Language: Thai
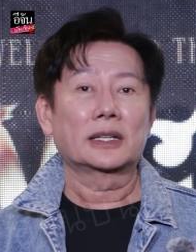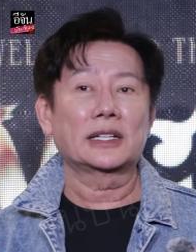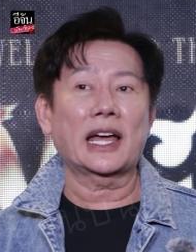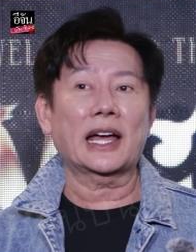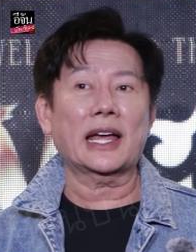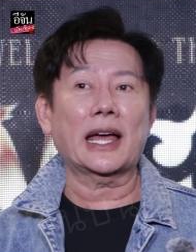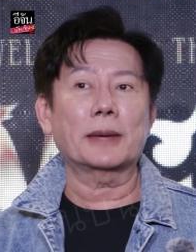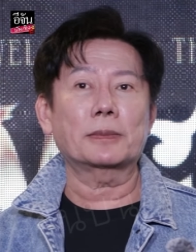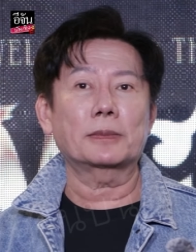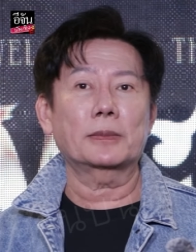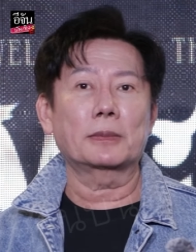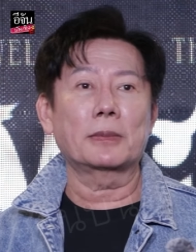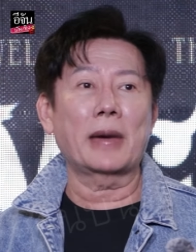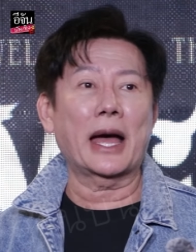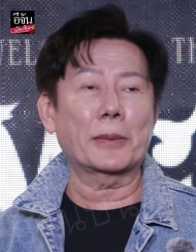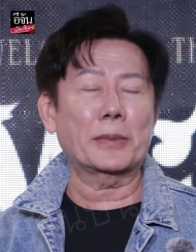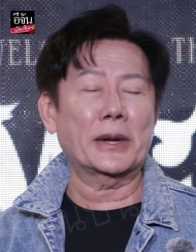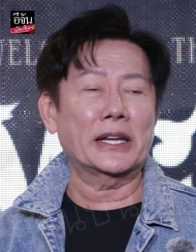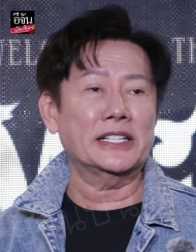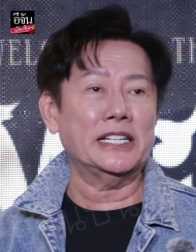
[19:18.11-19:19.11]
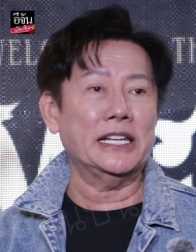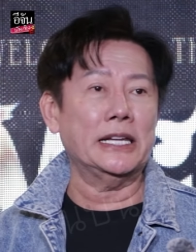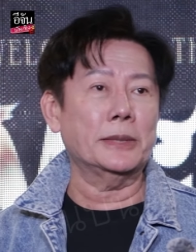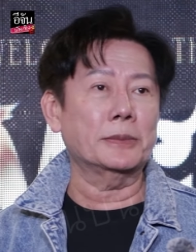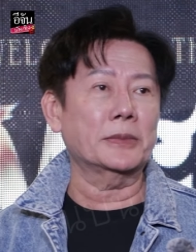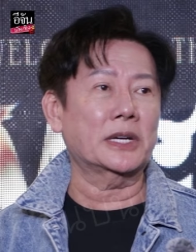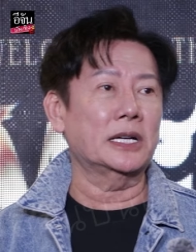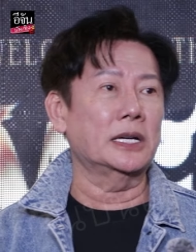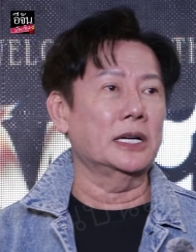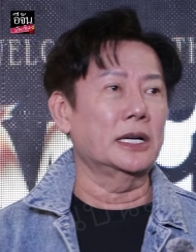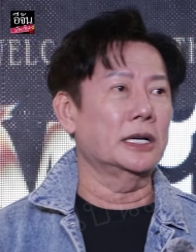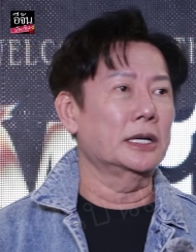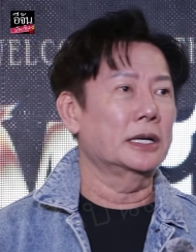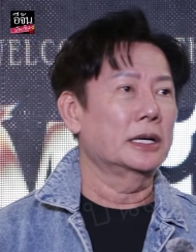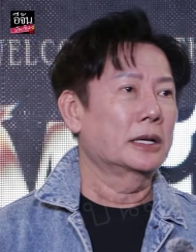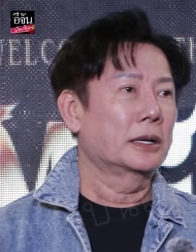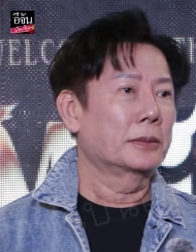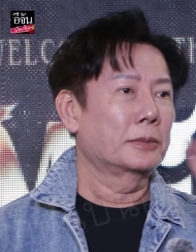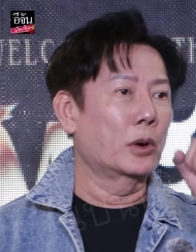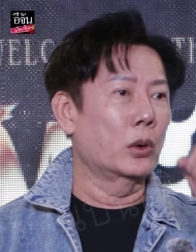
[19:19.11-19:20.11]
นะครับมาเป็นทีมคือ
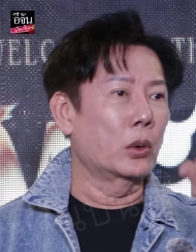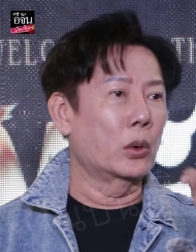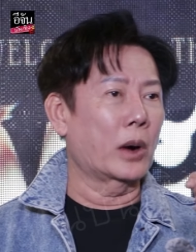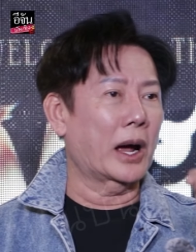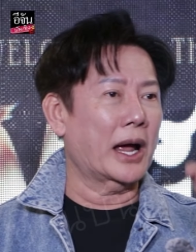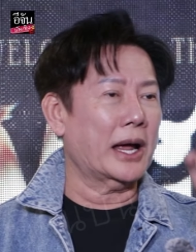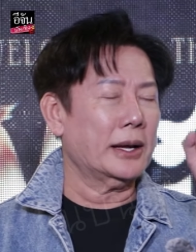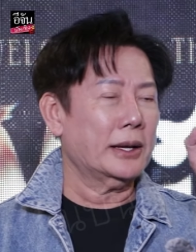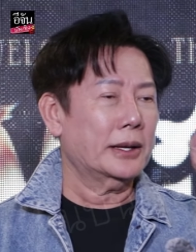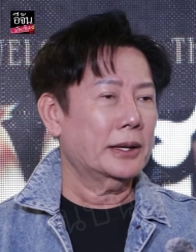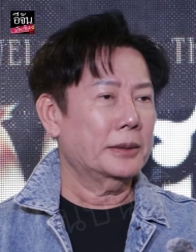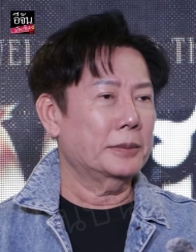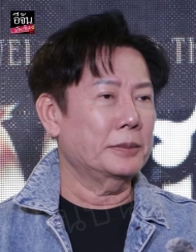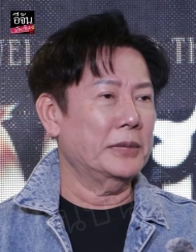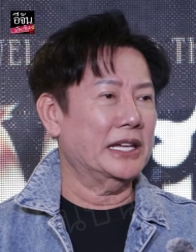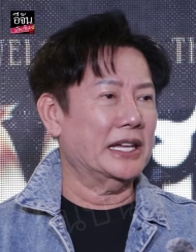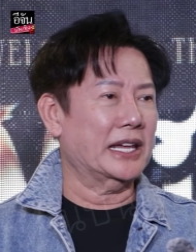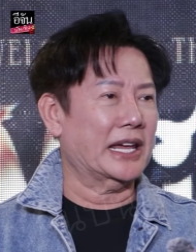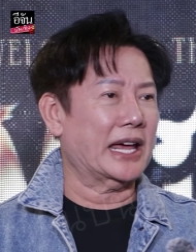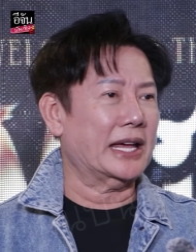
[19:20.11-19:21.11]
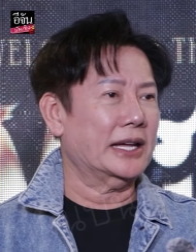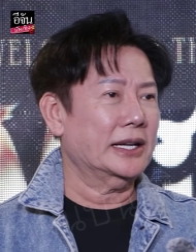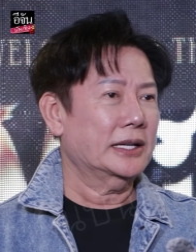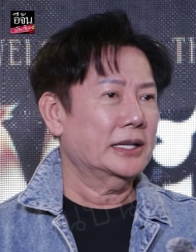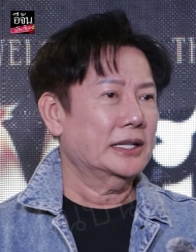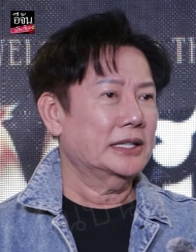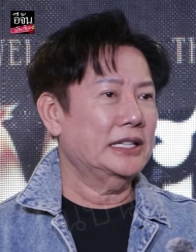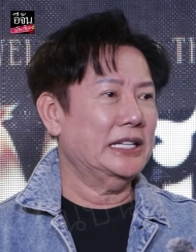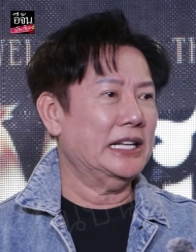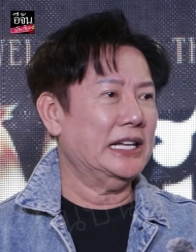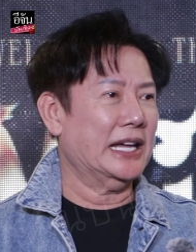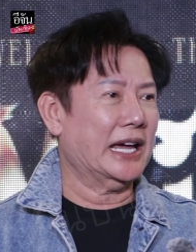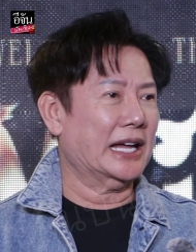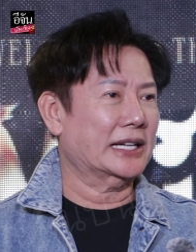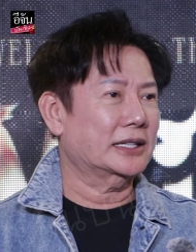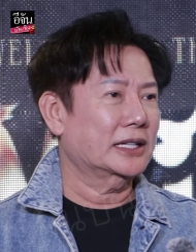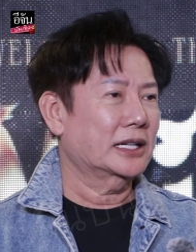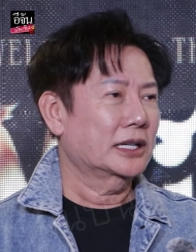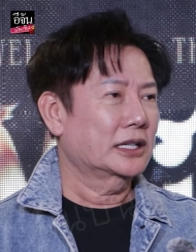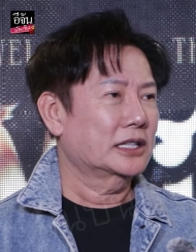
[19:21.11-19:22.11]
หัวเมียเนีย
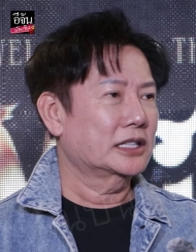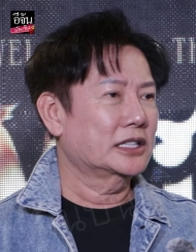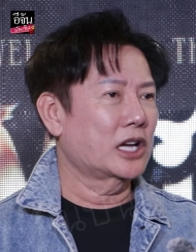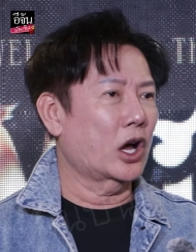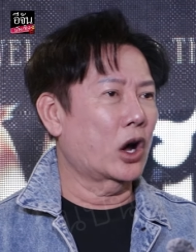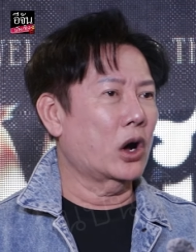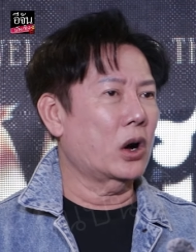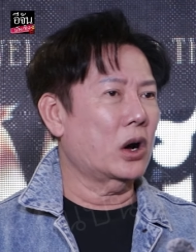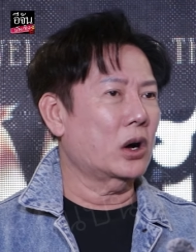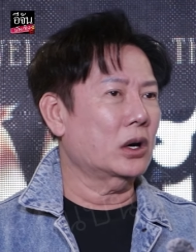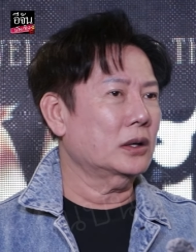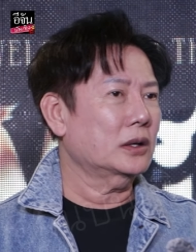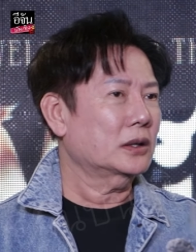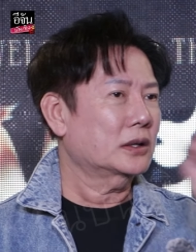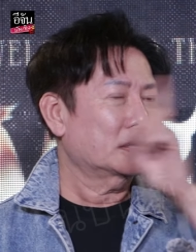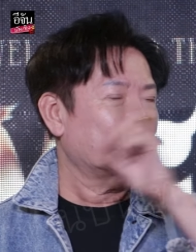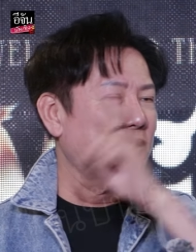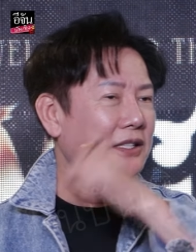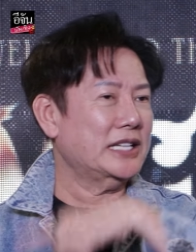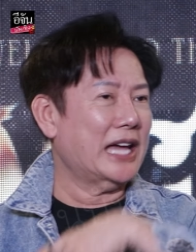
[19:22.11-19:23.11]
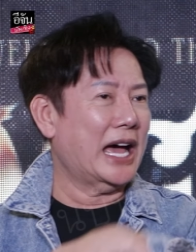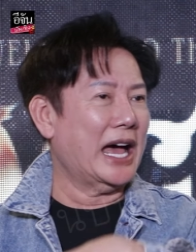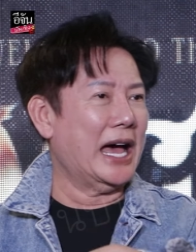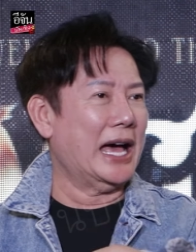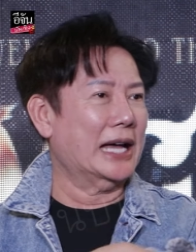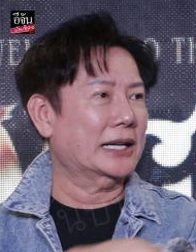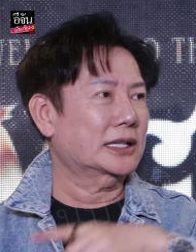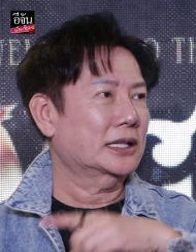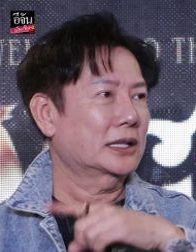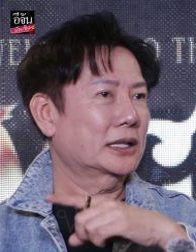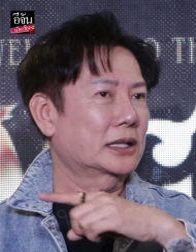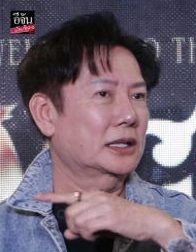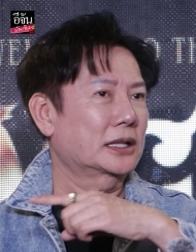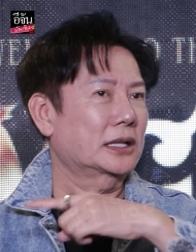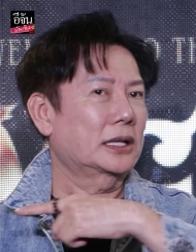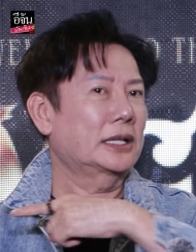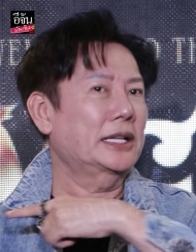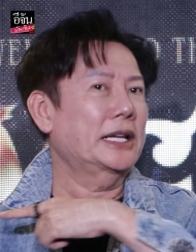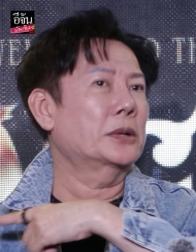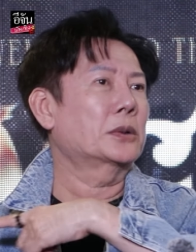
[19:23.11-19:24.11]
ดน้องญาติ
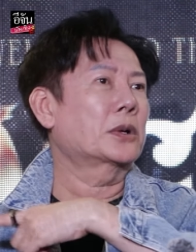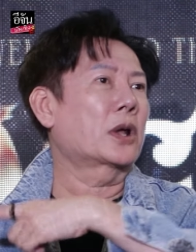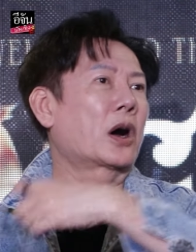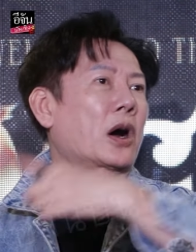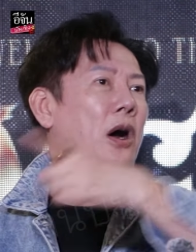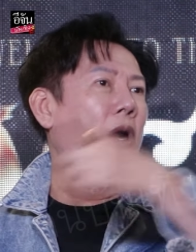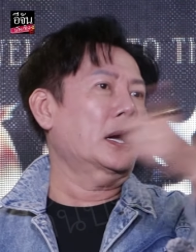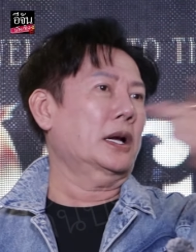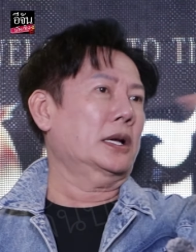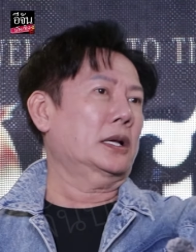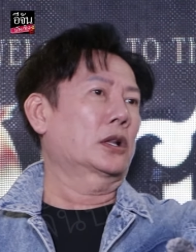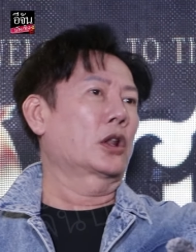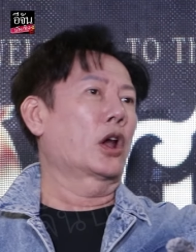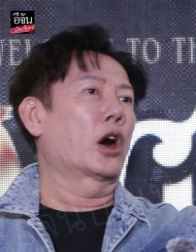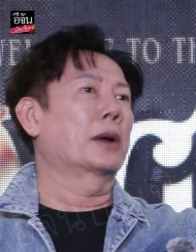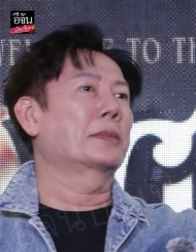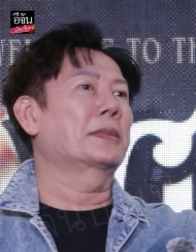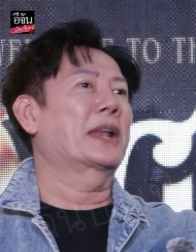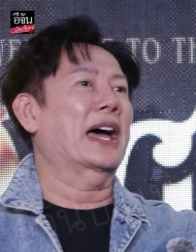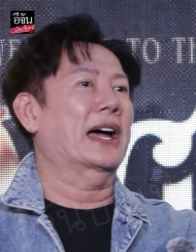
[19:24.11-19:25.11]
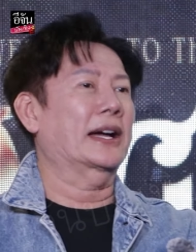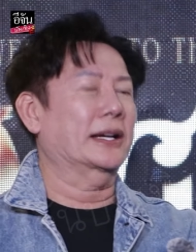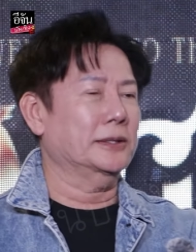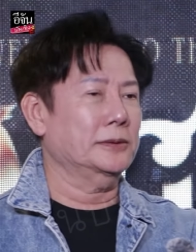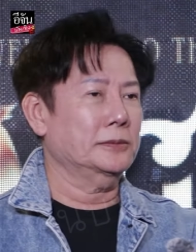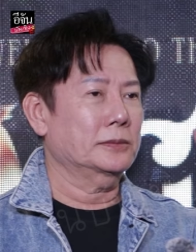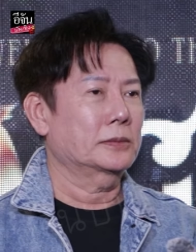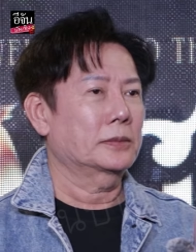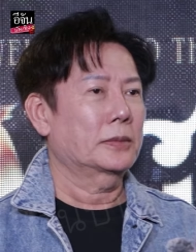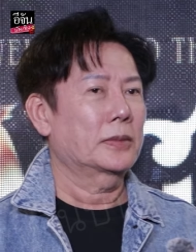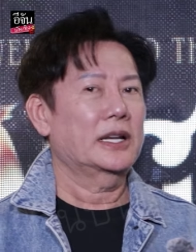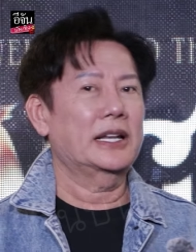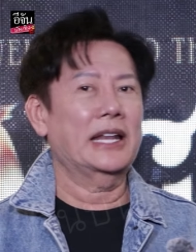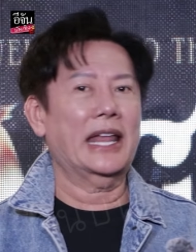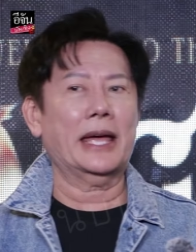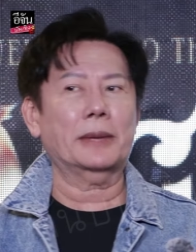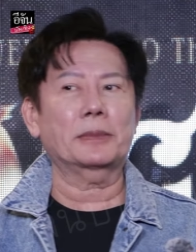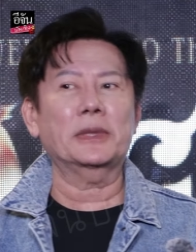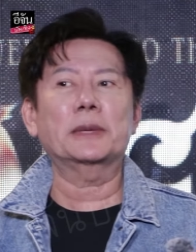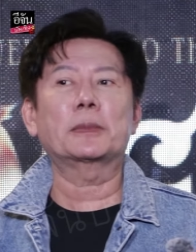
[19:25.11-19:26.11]
เลี้ยวล้อล้อมหลัง
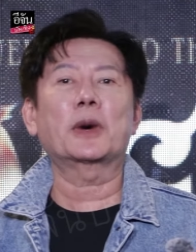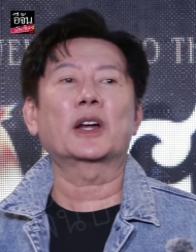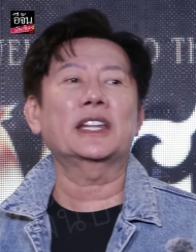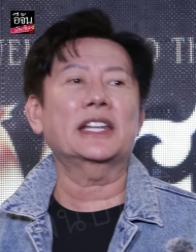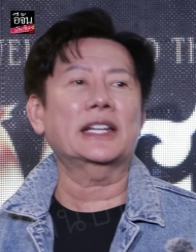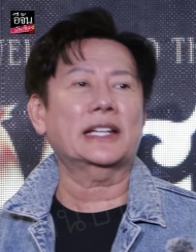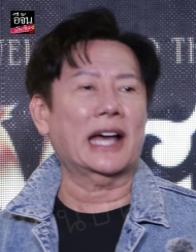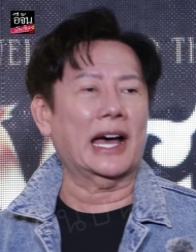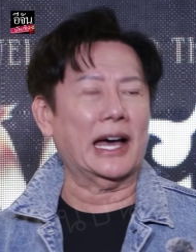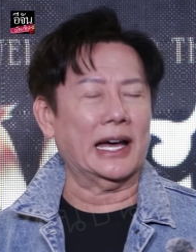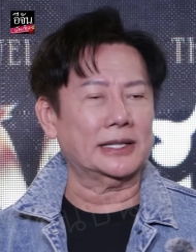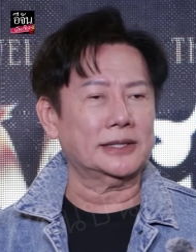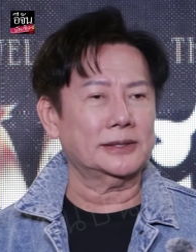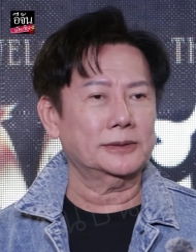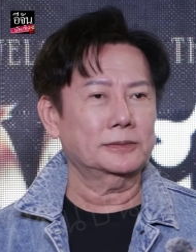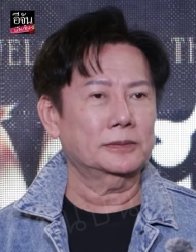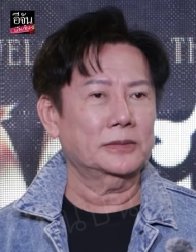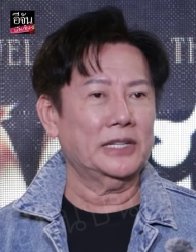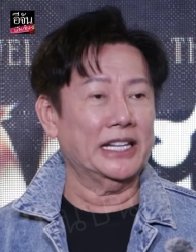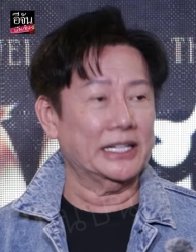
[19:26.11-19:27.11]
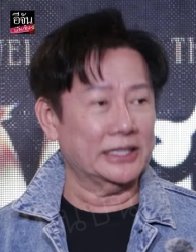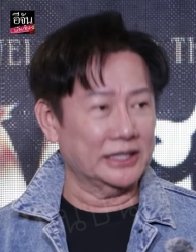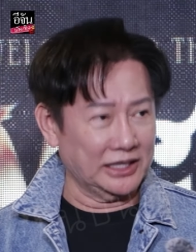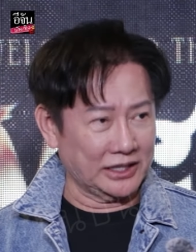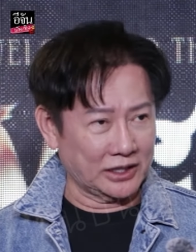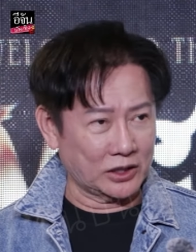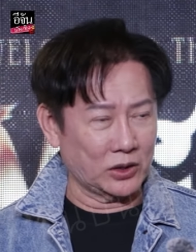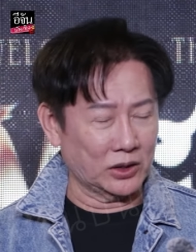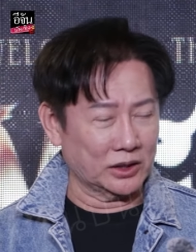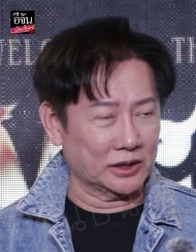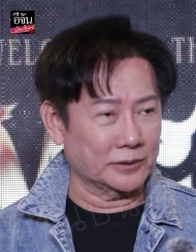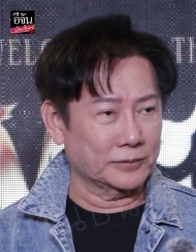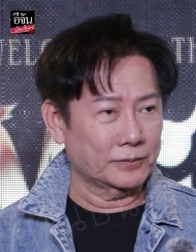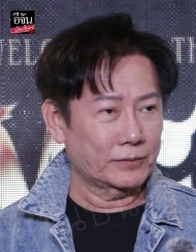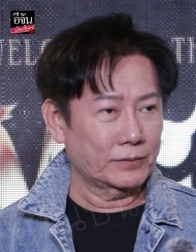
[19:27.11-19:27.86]
และมีบอดี้การ์ดอีกหนึ่งคน